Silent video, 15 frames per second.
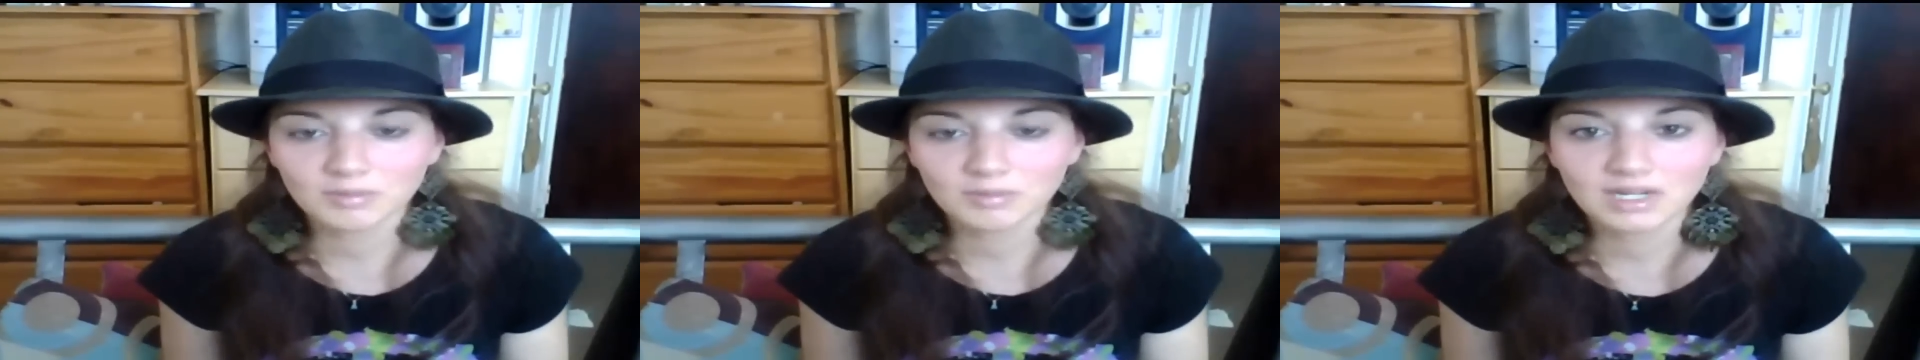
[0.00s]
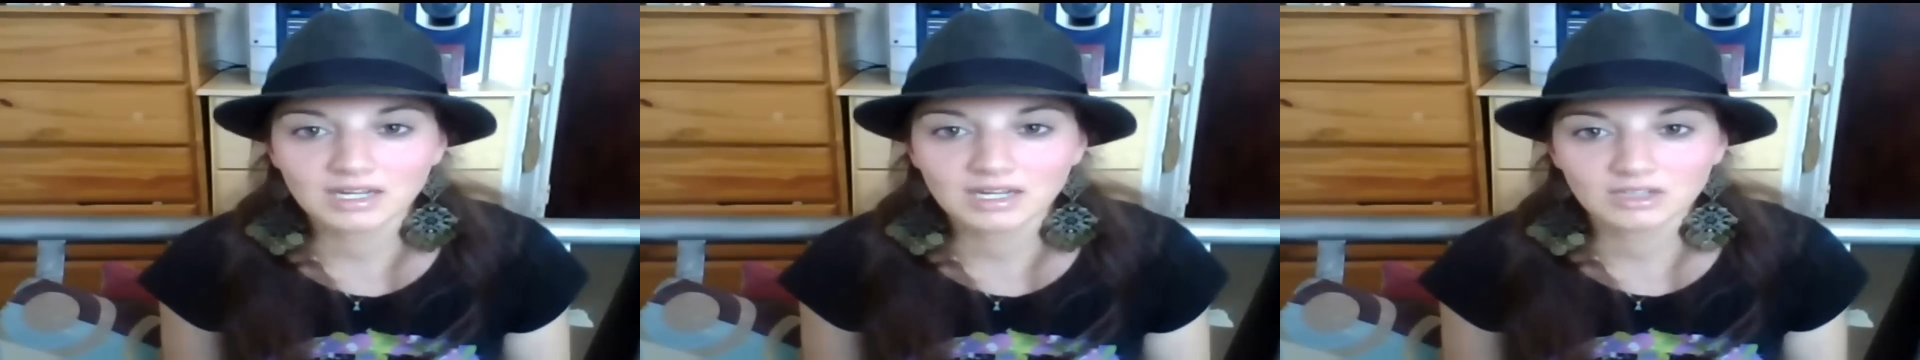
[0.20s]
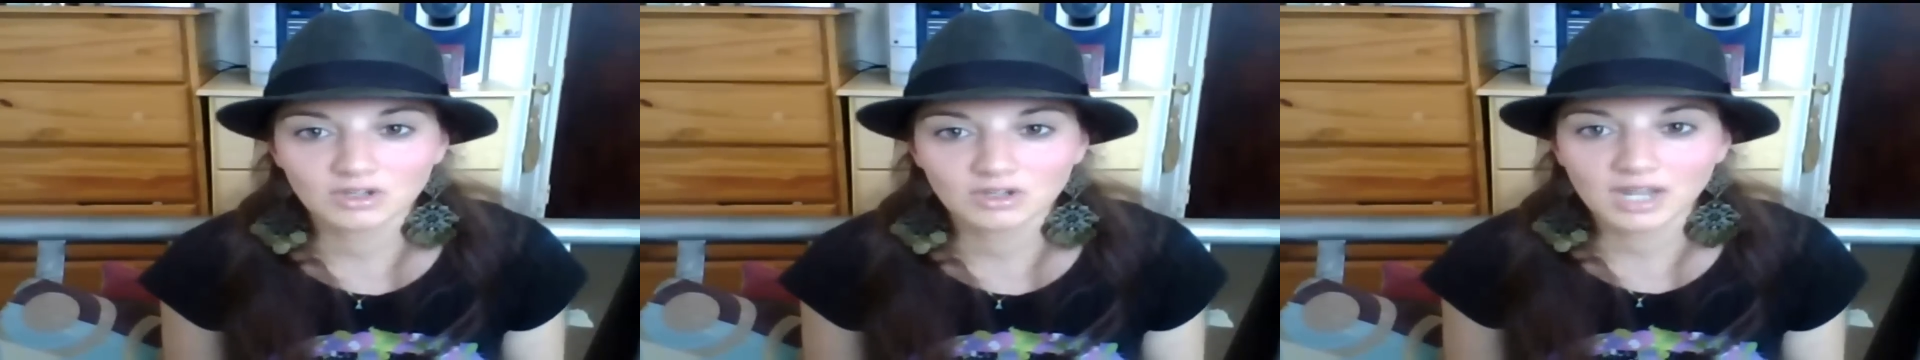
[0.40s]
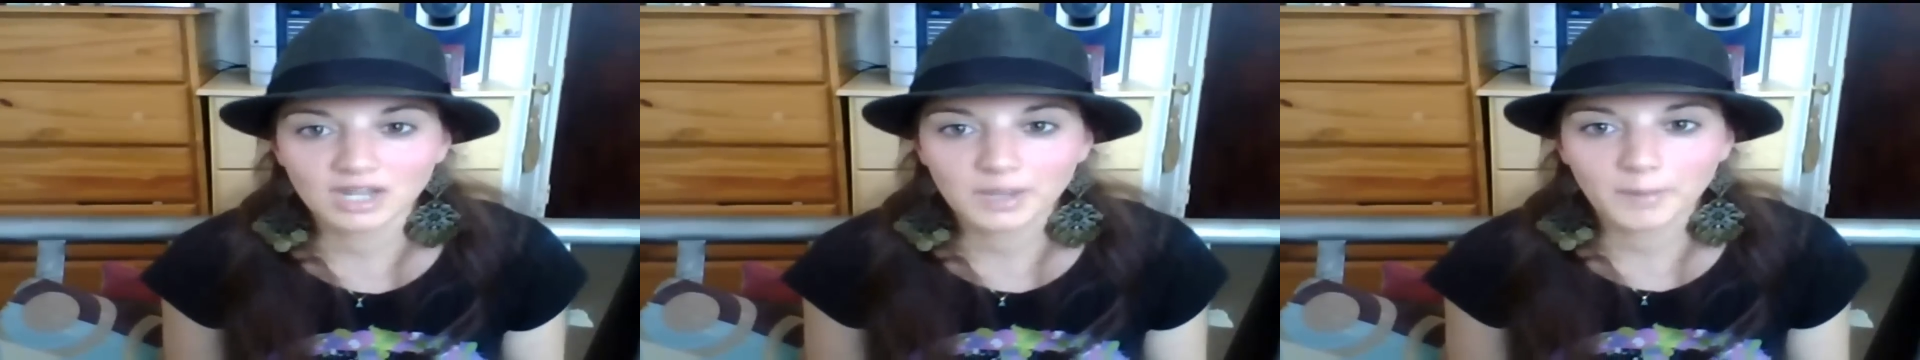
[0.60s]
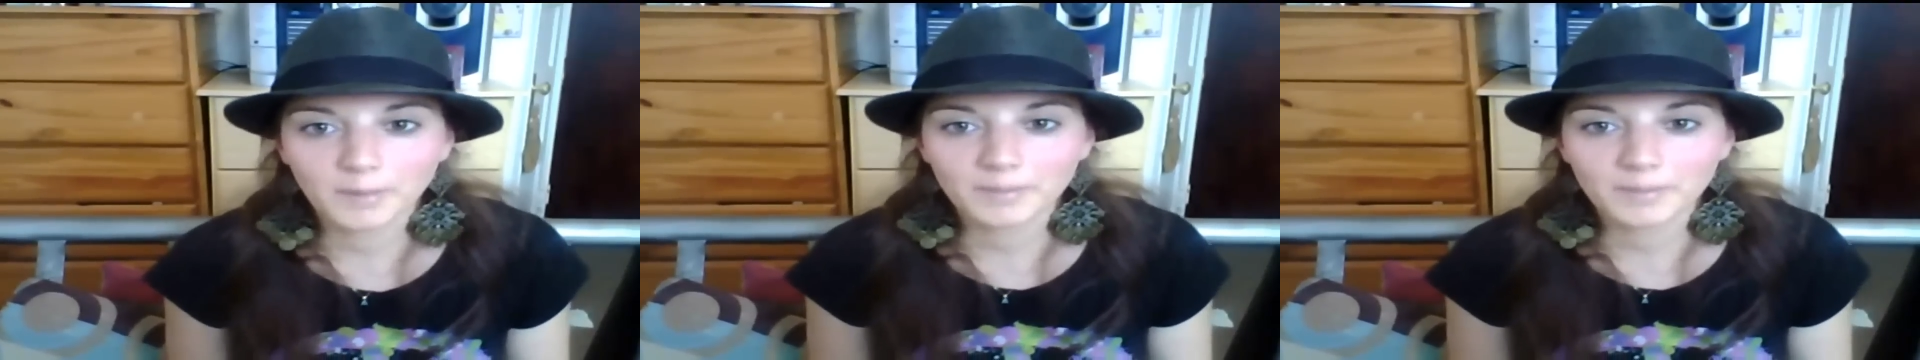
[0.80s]
que mis
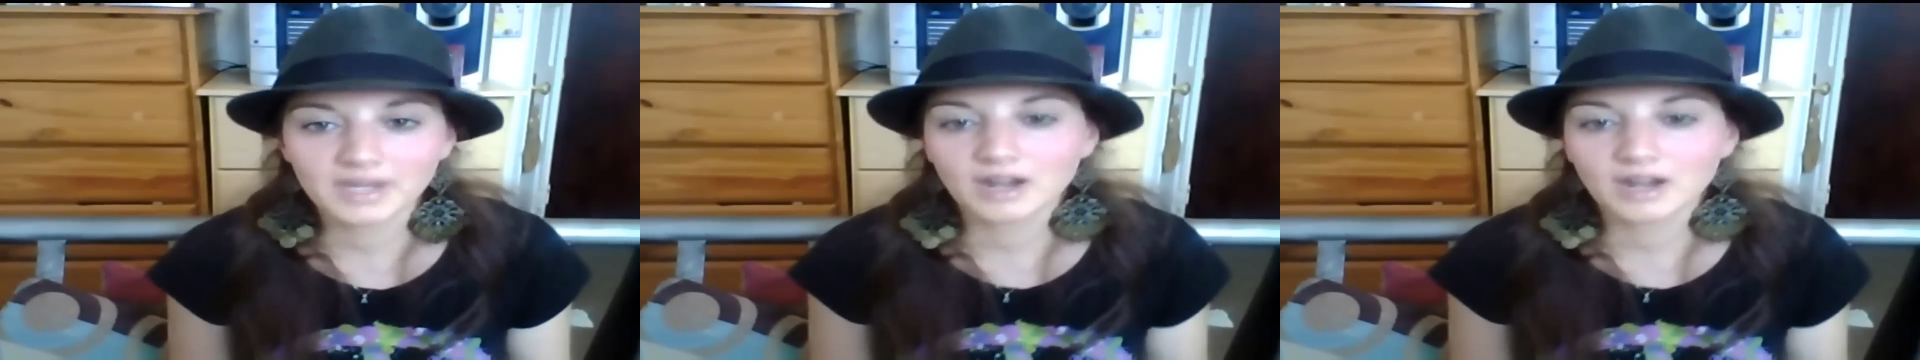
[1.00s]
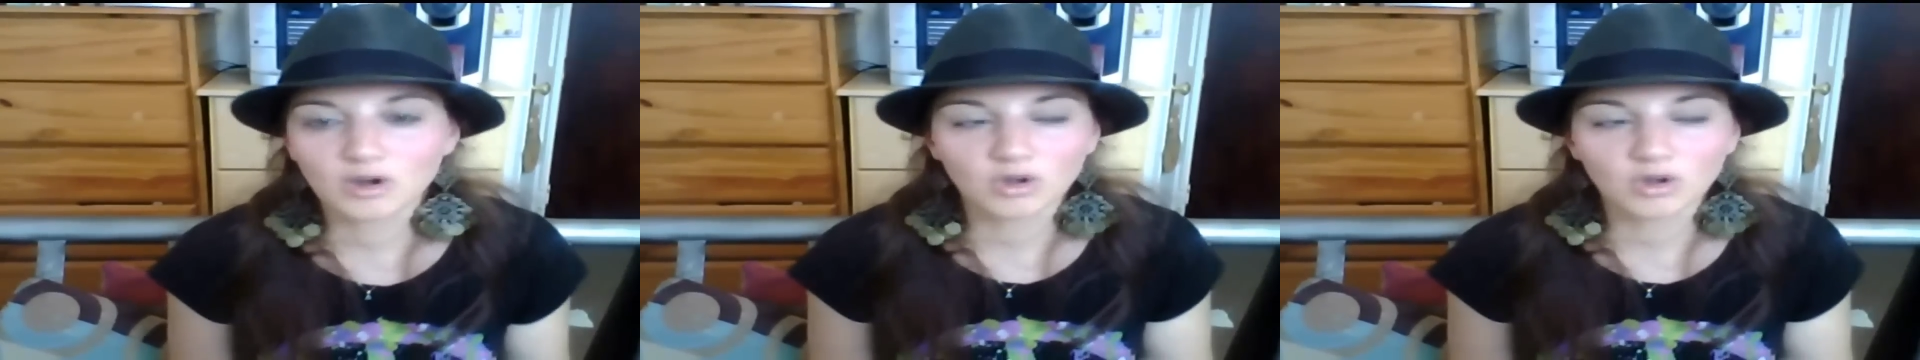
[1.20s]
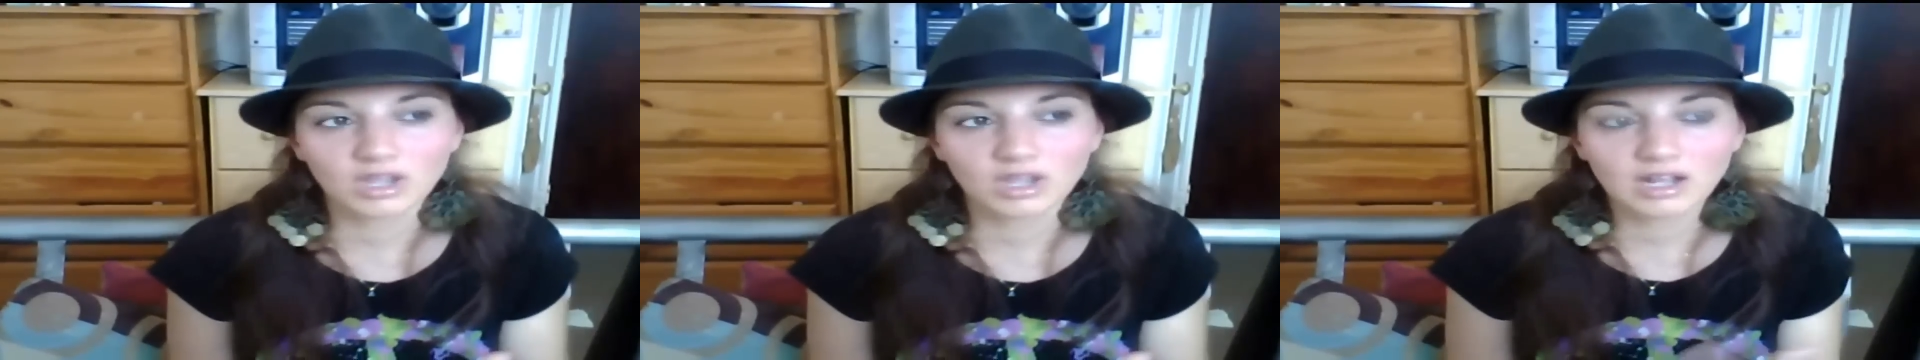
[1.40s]
lectoras esperan o